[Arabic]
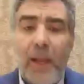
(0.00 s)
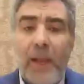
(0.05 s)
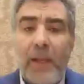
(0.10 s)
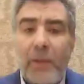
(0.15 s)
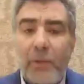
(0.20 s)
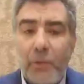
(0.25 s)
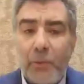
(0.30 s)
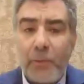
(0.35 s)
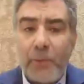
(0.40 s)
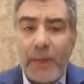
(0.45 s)

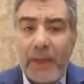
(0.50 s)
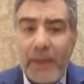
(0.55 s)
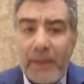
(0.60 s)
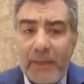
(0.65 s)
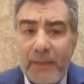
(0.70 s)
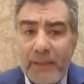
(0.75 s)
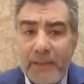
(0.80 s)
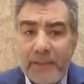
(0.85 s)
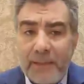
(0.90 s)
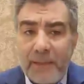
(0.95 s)
الخبراء
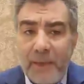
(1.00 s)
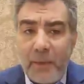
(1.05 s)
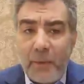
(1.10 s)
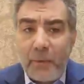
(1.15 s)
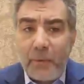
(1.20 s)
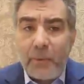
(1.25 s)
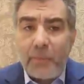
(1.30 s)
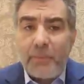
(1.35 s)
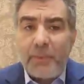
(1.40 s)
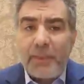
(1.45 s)

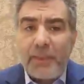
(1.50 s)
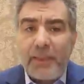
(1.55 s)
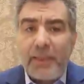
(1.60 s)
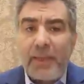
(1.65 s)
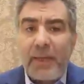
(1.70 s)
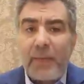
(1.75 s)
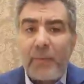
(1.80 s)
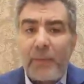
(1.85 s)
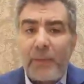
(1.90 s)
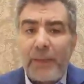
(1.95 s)
ينصحون
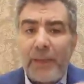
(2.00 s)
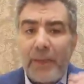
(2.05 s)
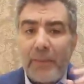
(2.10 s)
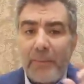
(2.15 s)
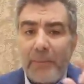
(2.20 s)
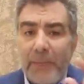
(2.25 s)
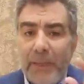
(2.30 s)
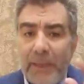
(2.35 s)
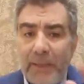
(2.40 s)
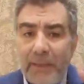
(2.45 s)
بتناول
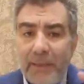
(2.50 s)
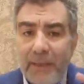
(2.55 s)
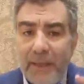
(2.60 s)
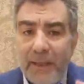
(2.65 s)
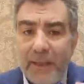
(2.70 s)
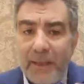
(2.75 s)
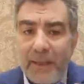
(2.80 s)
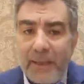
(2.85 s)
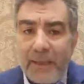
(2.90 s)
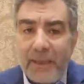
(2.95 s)
كميات
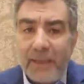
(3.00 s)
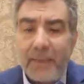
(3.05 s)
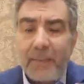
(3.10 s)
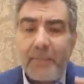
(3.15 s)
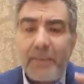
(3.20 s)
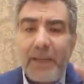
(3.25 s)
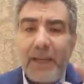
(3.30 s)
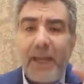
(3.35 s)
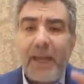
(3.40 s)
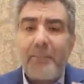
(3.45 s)
قليلة
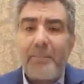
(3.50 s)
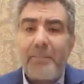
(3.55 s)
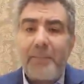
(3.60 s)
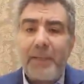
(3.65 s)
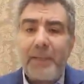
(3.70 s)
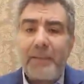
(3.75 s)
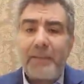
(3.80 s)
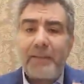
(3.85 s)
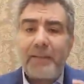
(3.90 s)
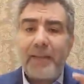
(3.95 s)
من
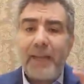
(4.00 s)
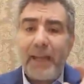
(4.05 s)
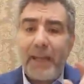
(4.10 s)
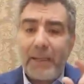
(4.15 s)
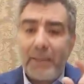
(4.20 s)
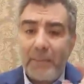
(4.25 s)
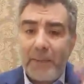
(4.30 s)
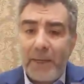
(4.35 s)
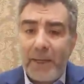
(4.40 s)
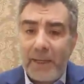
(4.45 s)
حبة
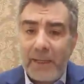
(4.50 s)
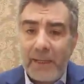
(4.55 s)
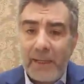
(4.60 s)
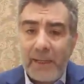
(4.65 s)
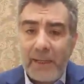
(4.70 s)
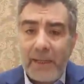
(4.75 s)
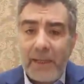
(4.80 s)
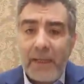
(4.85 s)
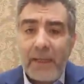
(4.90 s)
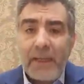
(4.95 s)

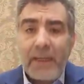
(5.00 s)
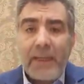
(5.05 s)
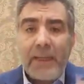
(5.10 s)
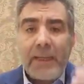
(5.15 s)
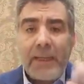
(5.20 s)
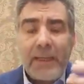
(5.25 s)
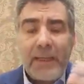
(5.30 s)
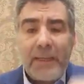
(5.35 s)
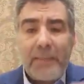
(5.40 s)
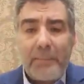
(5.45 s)
البركة
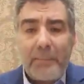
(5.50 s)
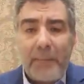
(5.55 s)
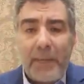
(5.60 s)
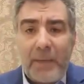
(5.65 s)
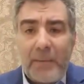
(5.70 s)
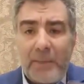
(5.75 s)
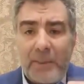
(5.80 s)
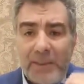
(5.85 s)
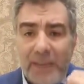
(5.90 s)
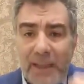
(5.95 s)
إما
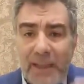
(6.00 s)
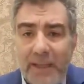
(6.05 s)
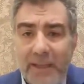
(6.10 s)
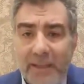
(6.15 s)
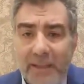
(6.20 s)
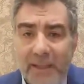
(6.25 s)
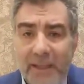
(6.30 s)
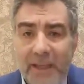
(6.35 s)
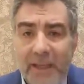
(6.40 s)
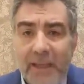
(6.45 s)

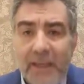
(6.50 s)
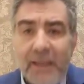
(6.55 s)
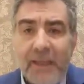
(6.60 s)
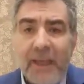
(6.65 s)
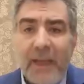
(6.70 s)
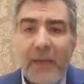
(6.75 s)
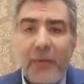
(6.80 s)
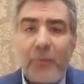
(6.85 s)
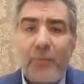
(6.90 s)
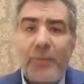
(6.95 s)
بطحنها
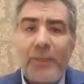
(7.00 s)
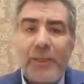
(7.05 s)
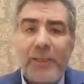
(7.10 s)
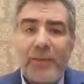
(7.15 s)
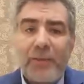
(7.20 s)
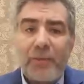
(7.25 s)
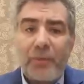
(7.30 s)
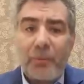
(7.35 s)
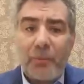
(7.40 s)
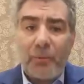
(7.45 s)
أو
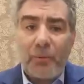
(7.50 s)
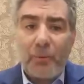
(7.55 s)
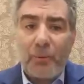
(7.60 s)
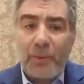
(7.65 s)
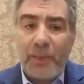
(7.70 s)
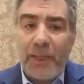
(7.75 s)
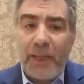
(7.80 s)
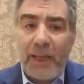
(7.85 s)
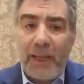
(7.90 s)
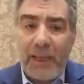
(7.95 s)
برش
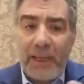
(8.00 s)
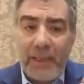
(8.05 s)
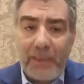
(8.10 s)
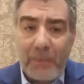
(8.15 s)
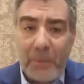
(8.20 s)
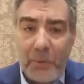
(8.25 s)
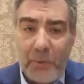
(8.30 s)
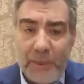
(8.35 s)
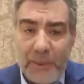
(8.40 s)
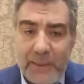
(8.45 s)
بذورها على
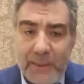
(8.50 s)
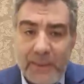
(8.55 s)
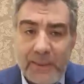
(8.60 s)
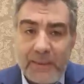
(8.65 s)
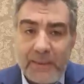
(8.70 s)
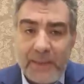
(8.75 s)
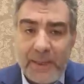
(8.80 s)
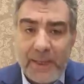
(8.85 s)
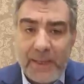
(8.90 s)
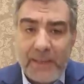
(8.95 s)
المواد
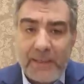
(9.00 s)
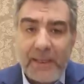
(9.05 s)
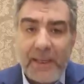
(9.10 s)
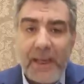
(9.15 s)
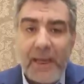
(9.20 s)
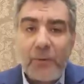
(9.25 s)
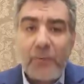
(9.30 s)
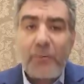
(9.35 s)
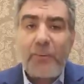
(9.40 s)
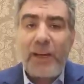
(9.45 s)
الغذائية
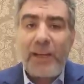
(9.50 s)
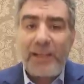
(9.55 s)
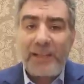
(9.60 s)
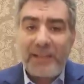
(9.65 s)
أو مع